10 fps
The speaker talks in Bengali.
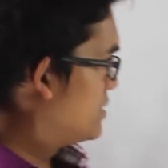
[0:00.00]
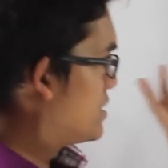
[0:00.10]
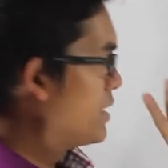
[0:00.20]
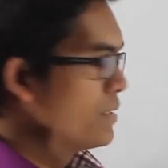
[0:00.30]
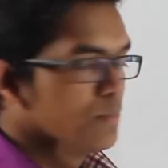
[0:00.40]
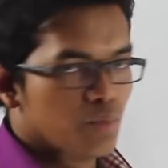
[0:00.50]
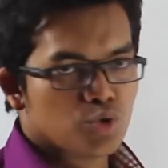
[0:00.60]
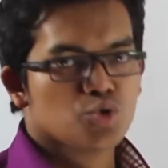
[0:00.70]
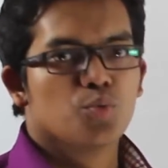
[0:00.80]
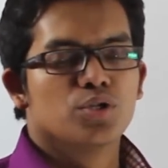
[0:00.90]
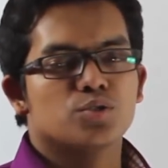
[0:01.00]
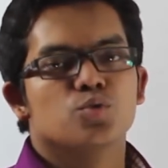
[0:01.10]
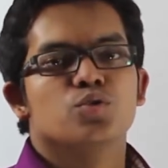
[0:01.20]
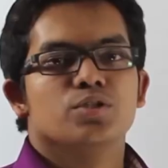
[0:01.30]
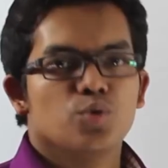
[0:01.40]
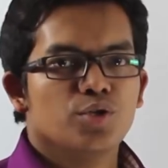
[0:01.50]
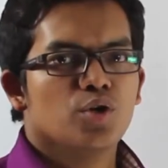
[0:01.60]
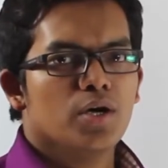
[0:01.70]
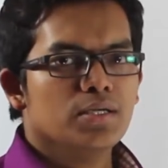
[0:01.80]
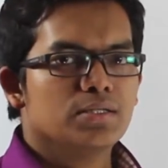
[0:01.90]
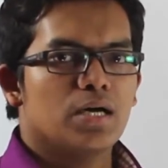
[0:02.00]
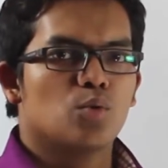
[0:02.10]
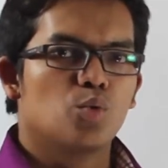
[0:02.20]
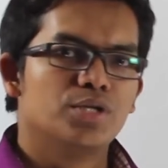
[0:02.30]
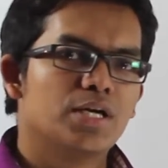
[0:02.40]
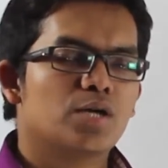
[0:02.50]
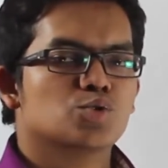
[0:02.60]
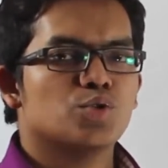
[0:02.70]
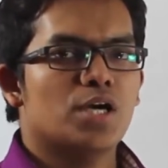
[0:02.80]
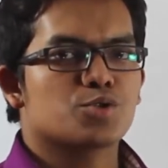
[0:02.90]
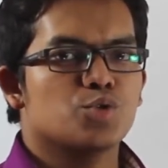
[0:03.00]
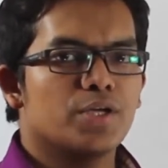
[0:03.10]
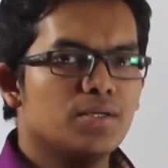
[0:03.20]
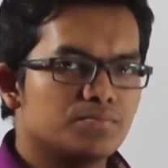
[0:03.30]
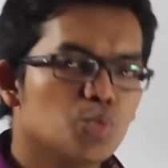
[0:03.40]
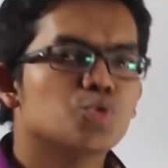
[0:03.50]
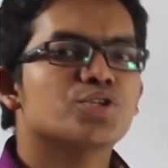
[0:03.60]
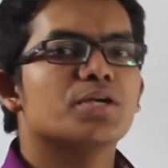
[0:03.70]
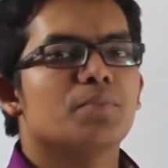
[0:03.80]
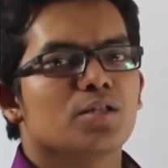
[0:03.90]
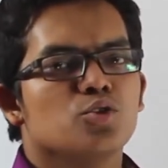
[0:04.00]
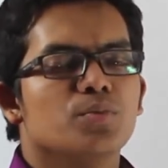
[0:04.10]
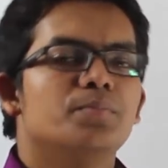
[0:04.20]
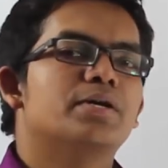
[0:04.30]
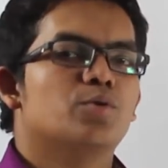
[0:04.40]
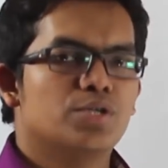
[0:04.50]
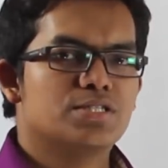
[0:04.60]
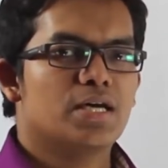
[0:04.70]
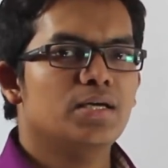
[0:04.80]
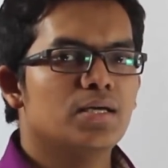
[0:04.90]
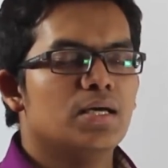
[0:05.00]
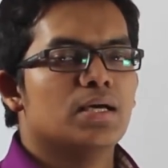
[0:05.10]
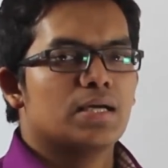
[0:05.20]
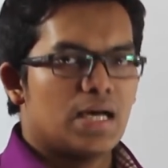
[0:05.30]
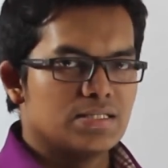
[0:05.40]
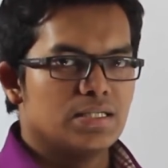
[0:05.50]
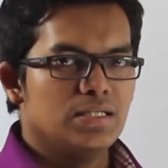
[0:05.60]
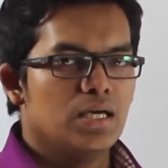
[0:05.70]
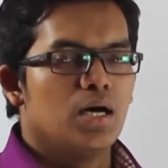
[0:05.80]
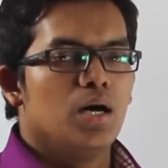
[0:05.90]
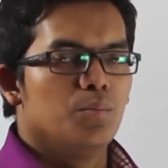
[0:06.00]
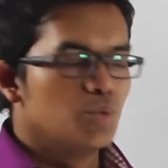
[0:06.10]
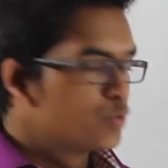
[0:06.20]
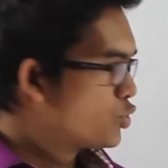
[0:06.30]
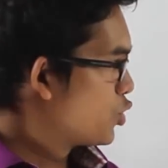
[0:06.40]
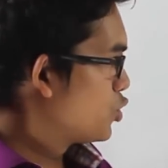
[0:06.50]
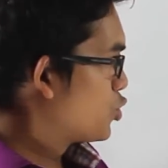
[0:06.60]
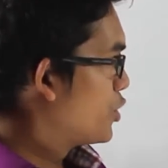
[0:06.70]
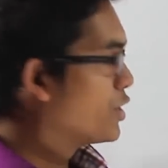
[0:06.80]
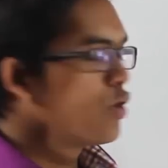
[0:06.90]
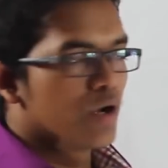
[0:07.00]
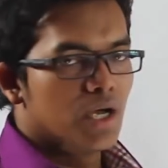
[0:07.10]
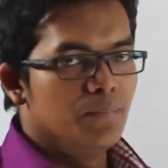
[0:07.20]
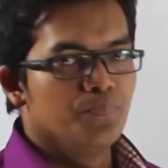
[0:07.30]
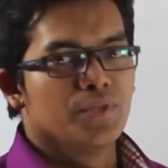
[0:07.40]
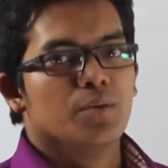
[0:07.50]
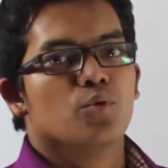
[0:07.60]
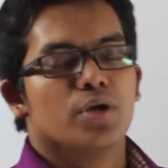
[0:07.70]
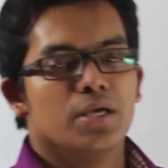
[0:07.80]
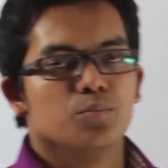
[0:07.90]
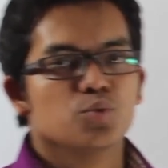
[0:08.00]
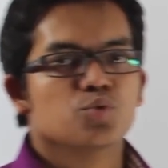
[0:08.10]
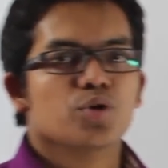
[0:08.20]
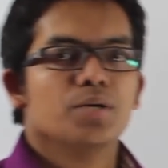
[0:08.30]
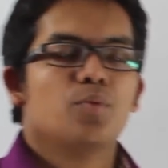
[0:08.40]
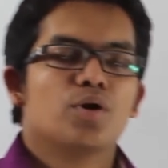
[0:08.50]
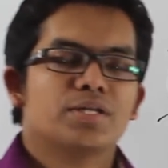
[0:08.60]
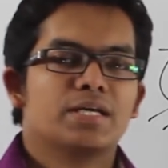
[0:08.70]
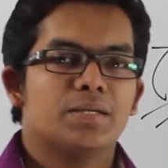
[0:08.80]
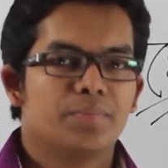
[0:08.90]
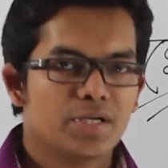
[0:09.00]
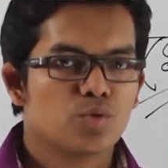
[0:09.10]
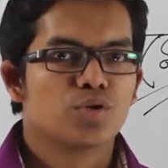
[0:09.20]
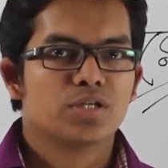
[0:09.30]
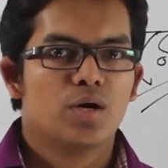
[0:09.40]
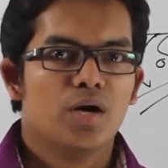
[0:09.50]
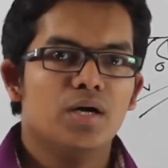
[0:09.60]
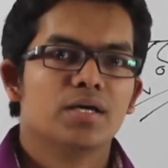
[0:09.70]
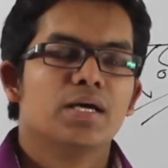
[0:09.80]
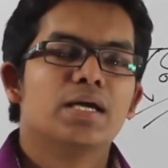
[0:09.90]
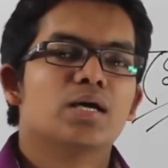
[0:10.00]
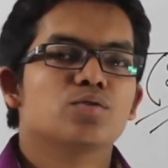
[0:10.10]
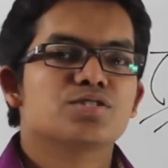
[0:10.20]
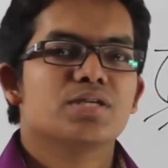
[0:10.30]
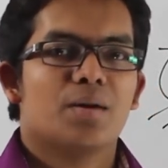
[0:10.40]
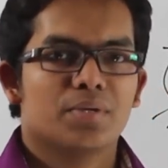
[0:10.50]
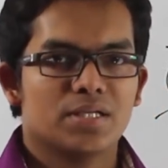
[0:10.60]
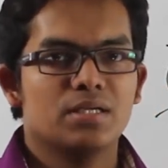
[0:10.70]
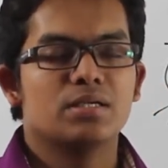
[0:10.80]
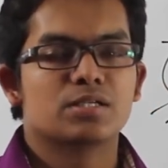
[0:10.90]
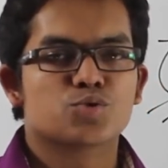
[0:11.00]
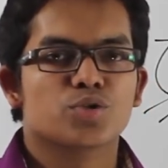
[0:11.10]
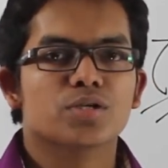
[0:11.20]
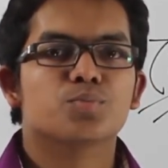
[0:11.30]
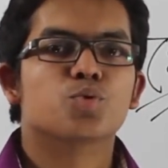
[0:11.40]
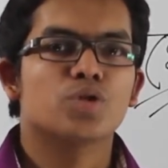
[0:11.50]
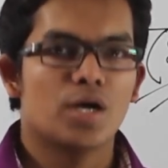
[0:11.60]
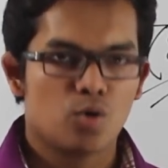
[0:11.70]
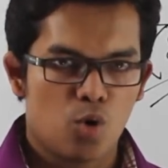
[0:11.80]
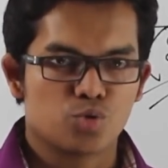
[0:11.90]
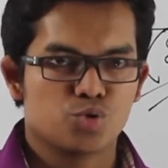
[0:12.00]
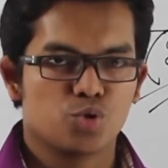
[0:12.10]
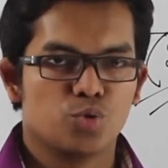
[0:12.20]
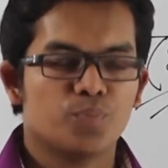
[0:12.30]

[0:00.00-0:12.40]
যে বজ্র পদার্থগুলি তৈরি হয় তার অধিকাংশই আসলে মূত্রের মাধ্যমে বের হয়ে যায় কাজেই মূত্র তৈরি করা এবং এই মূত্রকে বডি থেকে বের করে দেওয়া এটা হচ্ছে আমাদের রেচনের প্রধান অংশ